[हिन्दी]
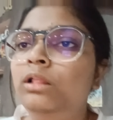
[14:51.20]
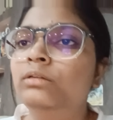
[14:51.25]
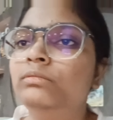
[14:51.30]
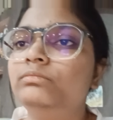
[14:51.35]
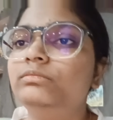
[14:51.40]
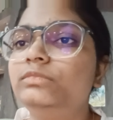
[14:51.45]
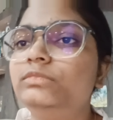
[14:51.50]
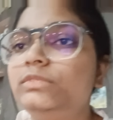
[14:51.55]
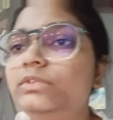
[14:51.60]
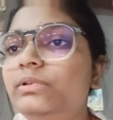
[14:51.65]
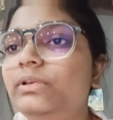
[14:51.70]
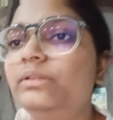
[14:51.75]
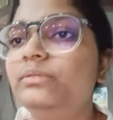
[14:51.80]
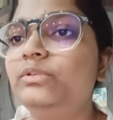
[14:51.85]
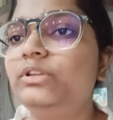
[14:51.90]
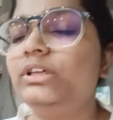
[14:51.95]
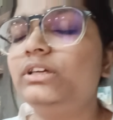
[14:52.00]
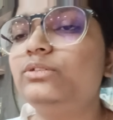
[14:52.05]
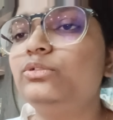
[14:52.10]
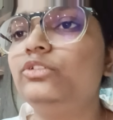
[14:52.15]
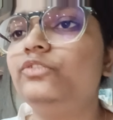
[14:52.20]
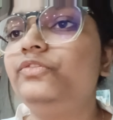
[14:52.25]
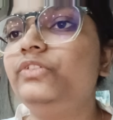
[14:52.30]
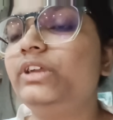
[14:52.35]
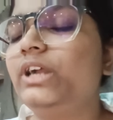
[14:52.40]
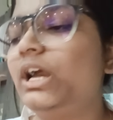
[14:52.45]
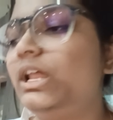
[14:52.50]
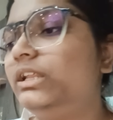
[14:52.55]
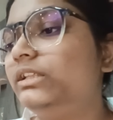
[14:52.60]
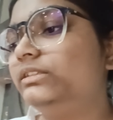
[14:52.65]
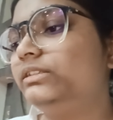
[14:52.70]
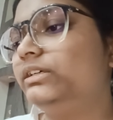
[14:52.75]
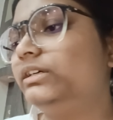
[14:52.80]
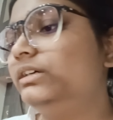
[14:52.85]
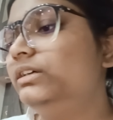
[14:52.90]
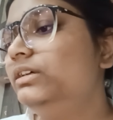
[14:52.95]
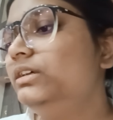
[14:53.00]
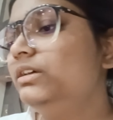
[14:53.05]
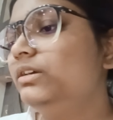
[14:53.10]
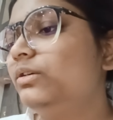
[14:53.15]
मैंने बोला कुल्फी खा लेते
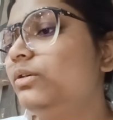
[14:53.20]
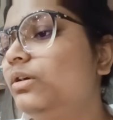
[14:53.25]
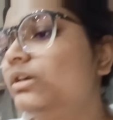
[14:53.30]
हैं